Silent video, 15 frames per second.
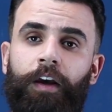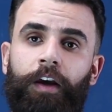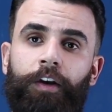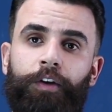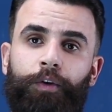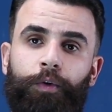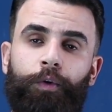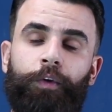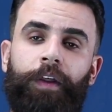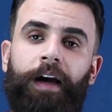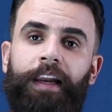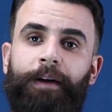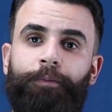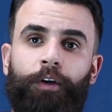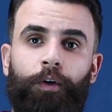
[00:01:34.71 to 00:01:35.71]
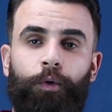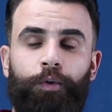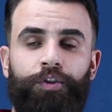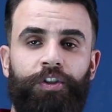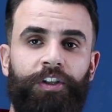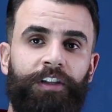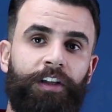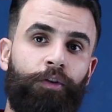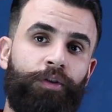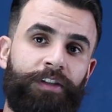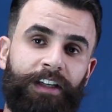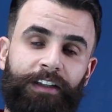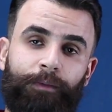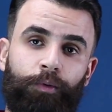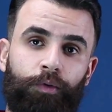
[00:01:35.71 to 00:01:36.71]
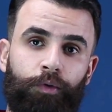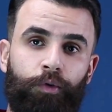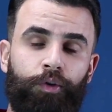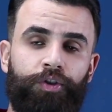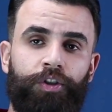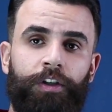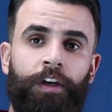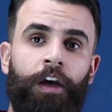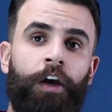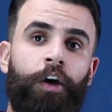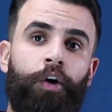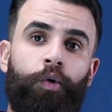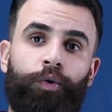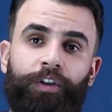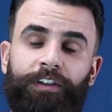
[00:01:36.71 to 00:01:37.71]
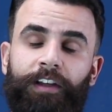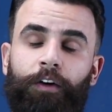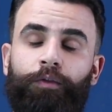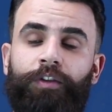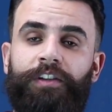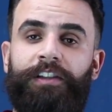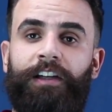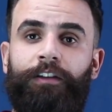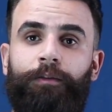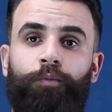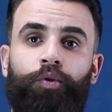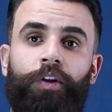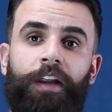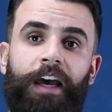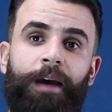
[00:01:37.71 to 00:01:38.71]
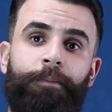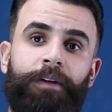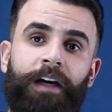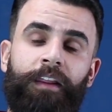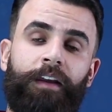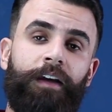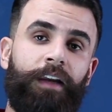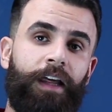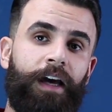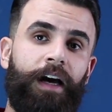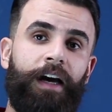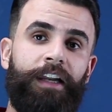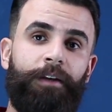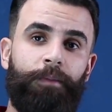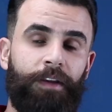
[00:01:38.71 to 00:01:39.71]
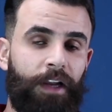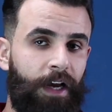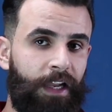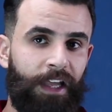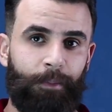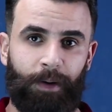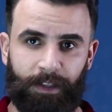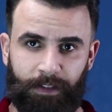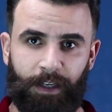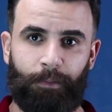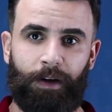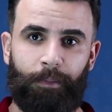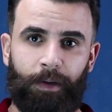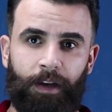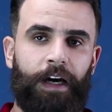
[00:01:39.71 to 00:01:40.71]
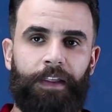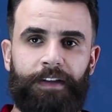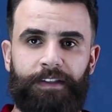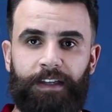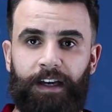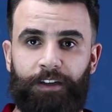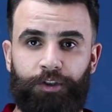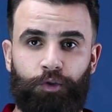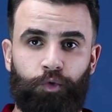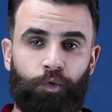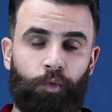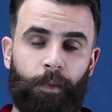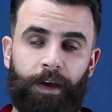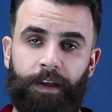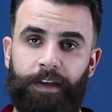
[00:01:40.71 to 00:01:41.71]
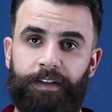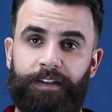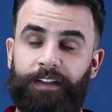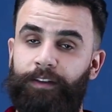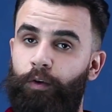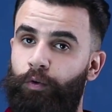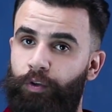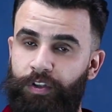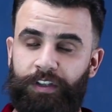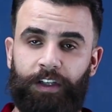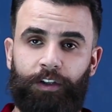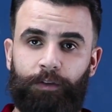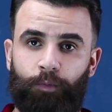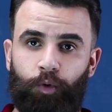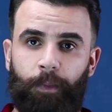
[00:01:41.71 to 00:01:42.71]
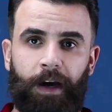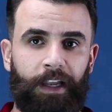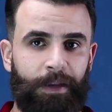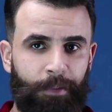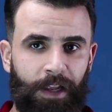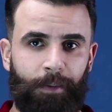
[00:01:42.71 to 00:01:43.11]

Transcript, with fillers: اللي يكون علامته جوتشي تقدرون تستخدمون الجوتشي وتقدرون تستخدمون الابيض الخالي من العلامات تماما هذا ستايل شتوي مميز تقدرون تستخدموه باغلب